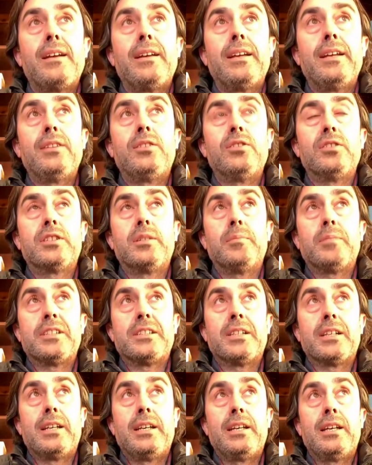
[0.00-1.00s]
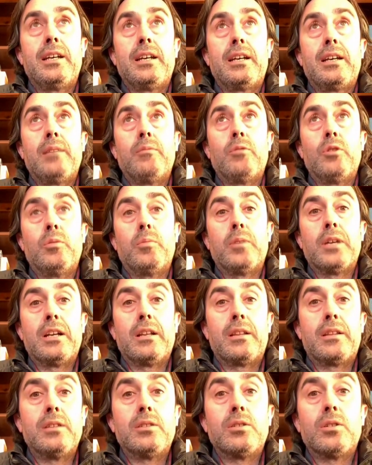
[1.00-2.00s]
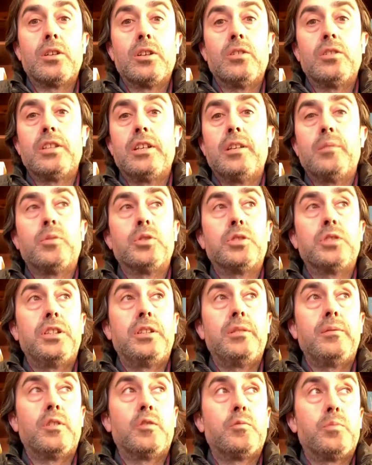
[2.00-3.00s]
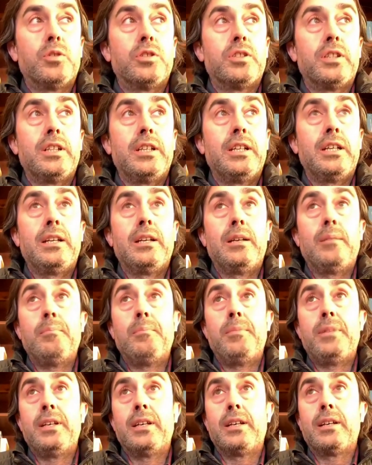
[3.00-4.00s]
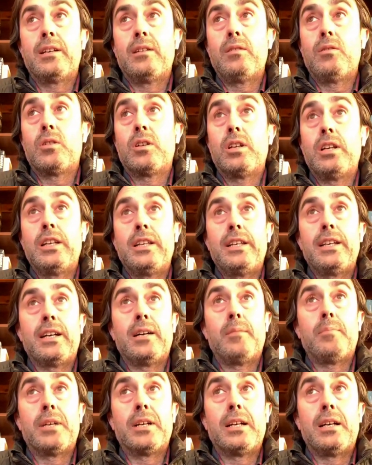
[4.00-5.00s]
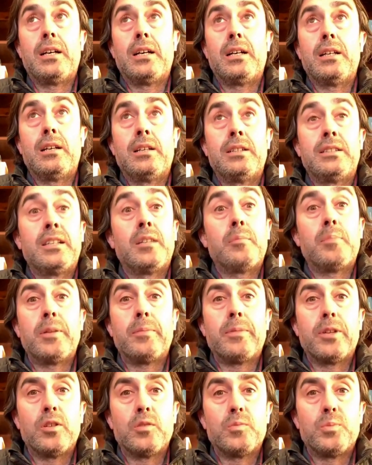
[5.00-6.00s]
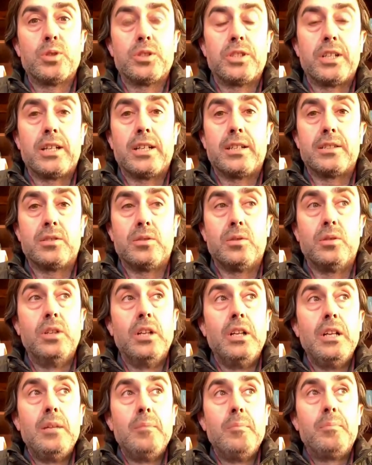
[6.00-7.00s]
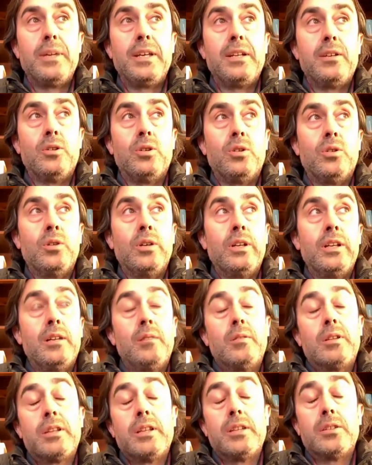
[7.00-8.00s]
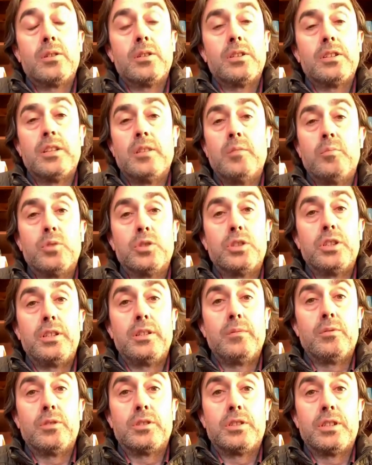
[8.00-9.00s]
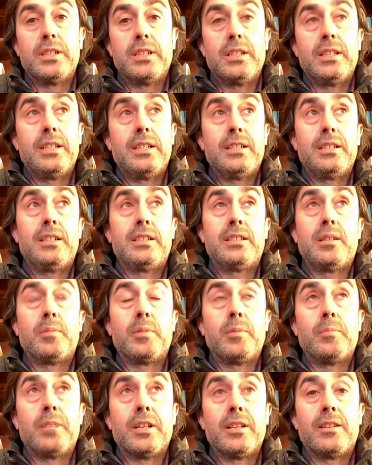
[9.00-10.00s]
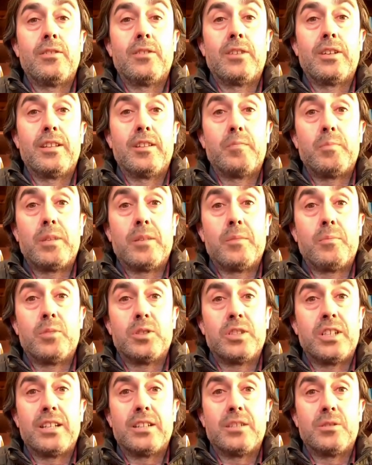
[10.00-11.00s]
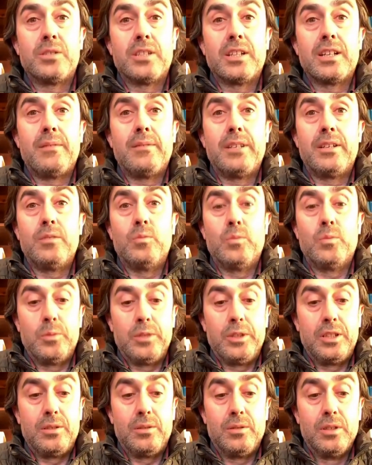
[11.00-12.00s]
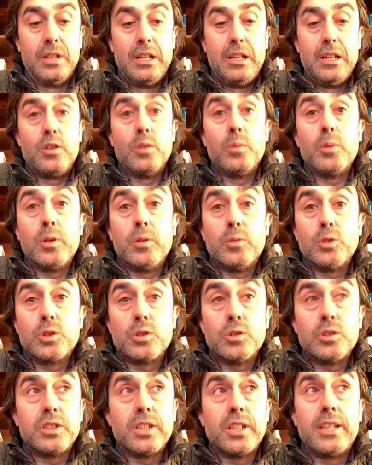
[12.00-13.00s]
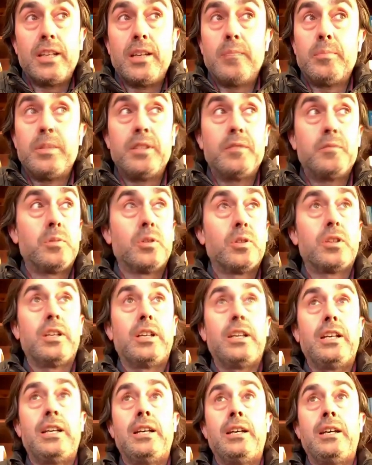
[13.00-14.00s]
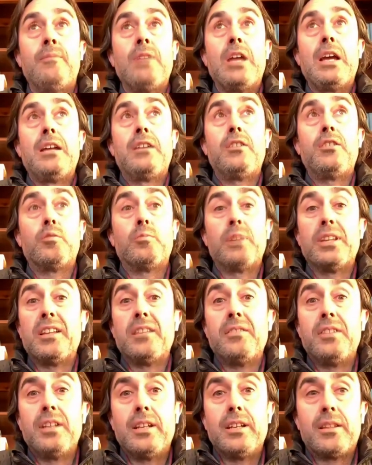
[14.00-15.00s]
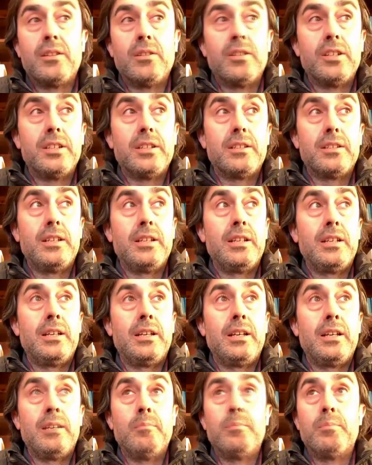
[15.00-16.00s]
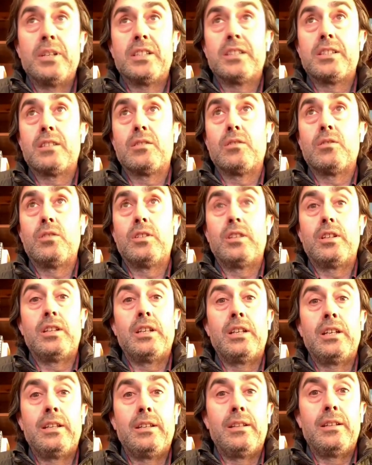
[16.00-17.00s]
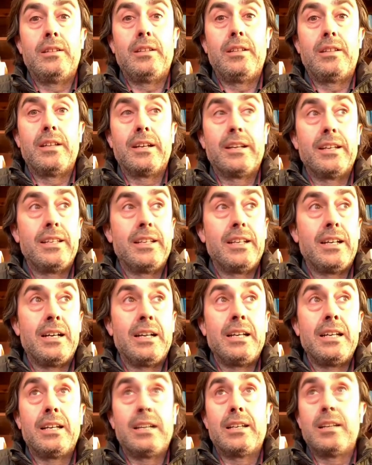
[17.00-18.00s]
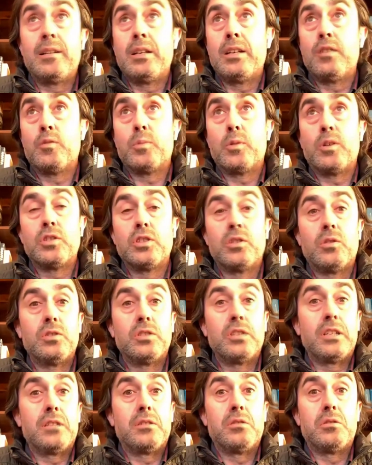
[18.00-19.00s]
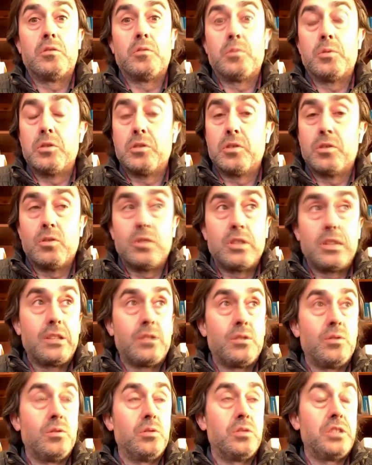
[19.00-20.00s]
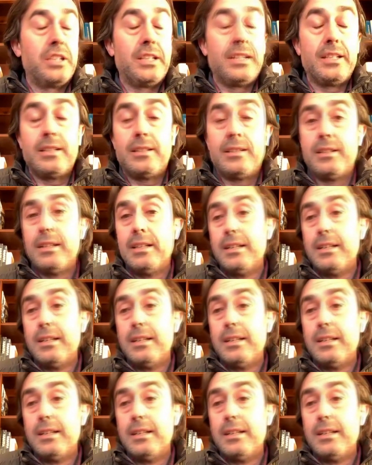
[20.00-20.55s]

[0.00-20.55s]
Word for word: Entonces, ¿qué pasa? Que, que, bueno, para el centro que no tiene positivos, pues eh, bien lo que le llega para estar preparados por si acaso, pero en el centro que tienen positivos, eh, esa preparación que haces para por si acaso se acaba en un momento. No podemos conseguir EPIs porque nos mandan direcciones de empresas donde dicen que ya hay, que nos pongas en contacto, nos pongas en contacto, no tienen.